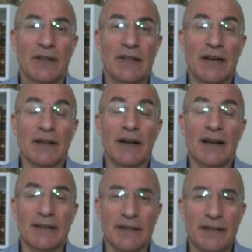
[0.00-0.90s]
Yani
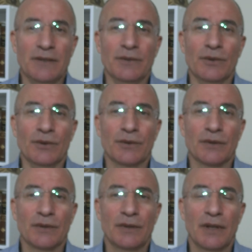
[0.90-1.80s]
anlayın diyor.
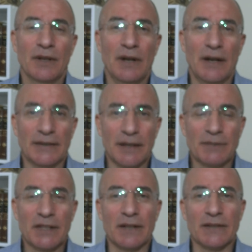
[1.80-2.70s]

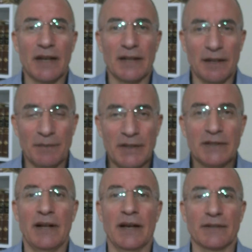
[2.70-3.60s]
Adamsanız
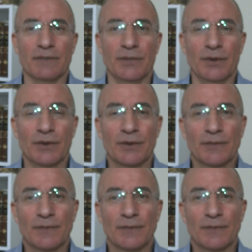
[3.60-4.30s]
anlamanız lazım diyor.